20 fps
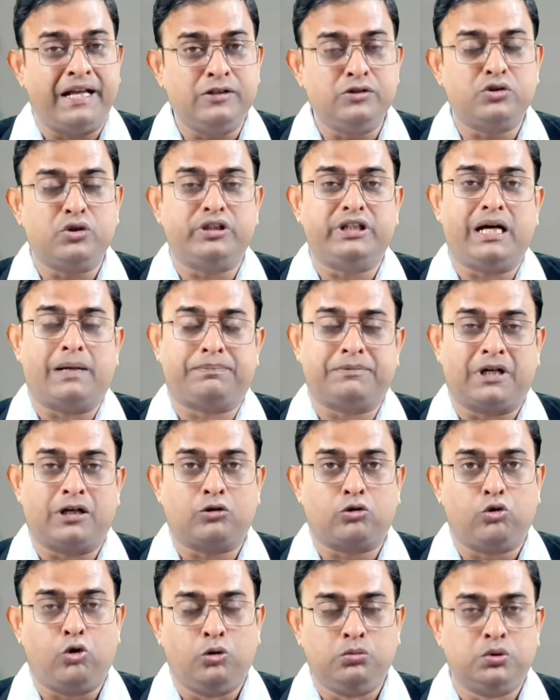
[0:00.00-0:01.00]
পেন যদি
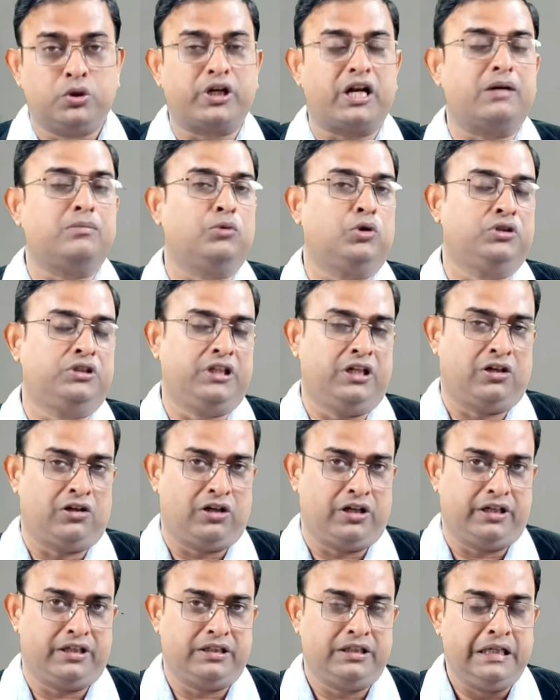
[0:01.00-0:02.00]
আপনার কোমরের মধ্যে
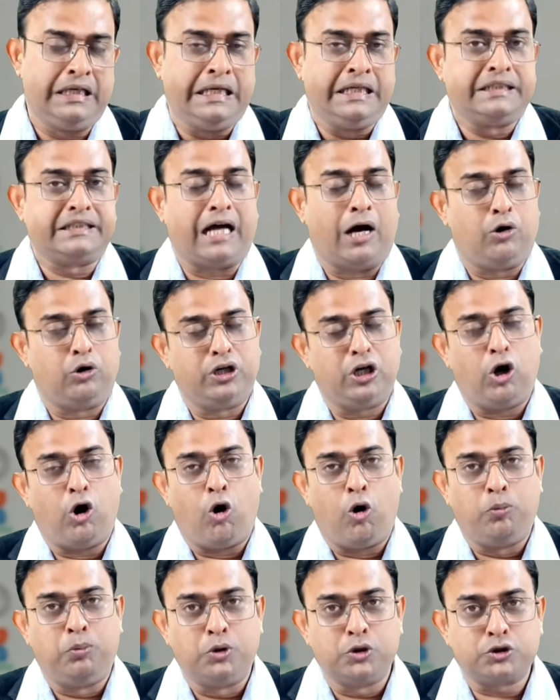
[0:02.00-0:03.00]
হয় তাহলে
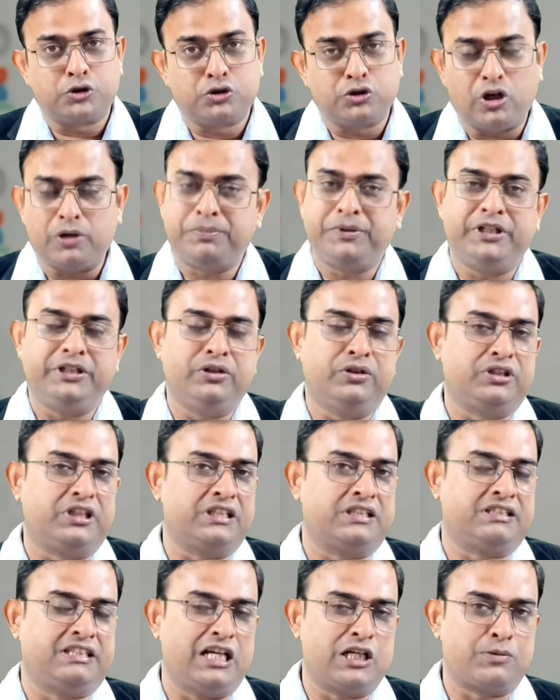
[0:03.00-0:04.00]
অবশ্যই
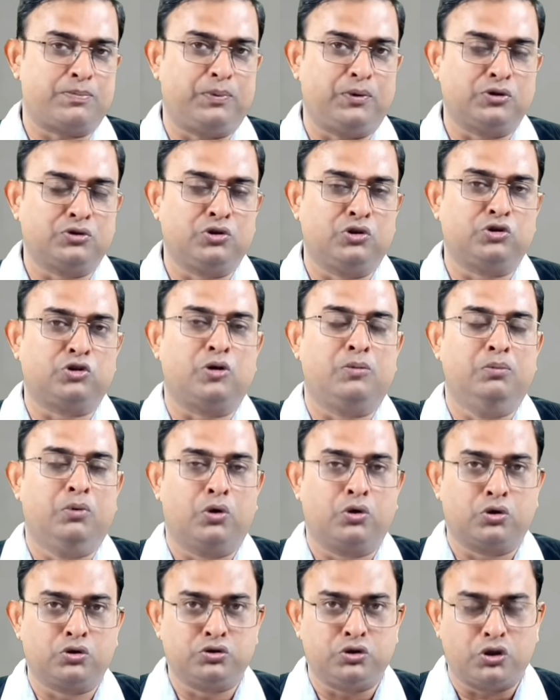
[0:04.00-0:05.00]
ভিডিওটি শেষ পর্যন্ত
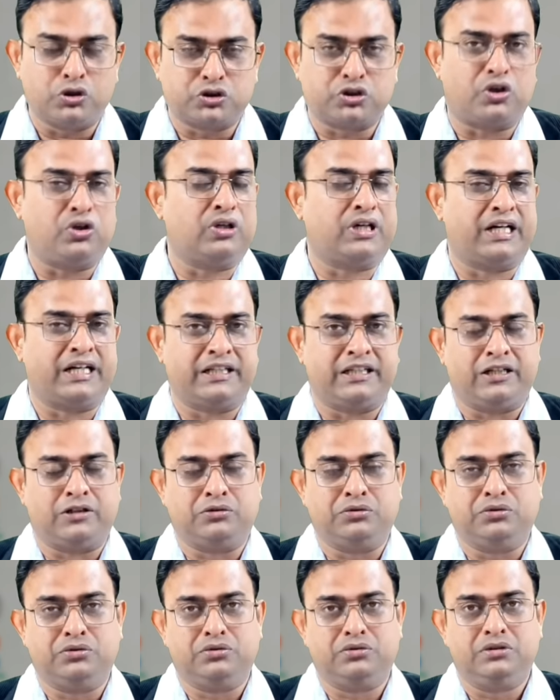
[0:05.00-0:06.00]
মনোযোগ সহকারে
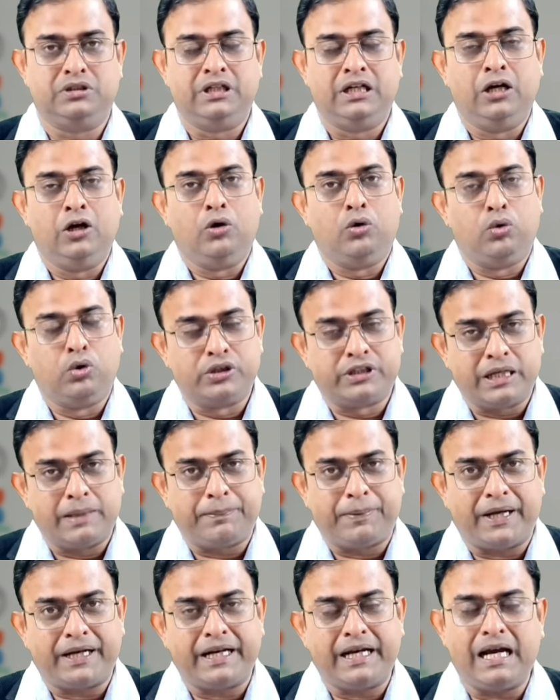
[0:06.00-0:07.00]
দেখুন
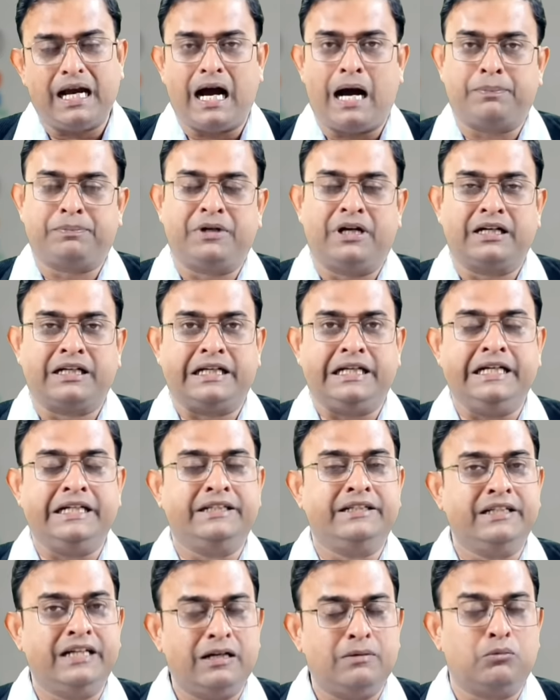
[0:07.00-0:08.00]
হতে পারে আপনার
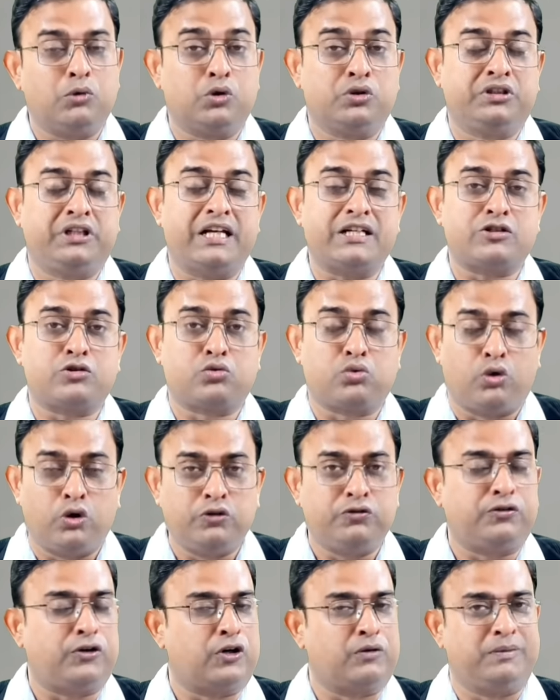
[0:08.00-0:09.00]
কিডনির মধ্যে
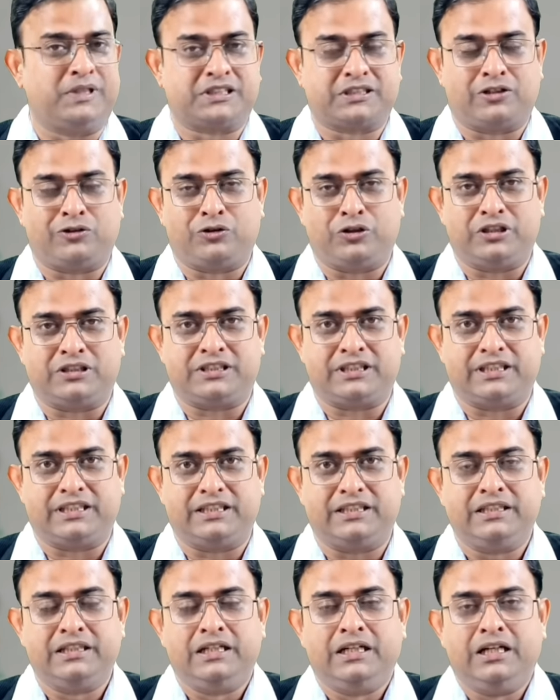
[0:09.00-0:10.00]
স্টোন ফরমেশন হয়েছে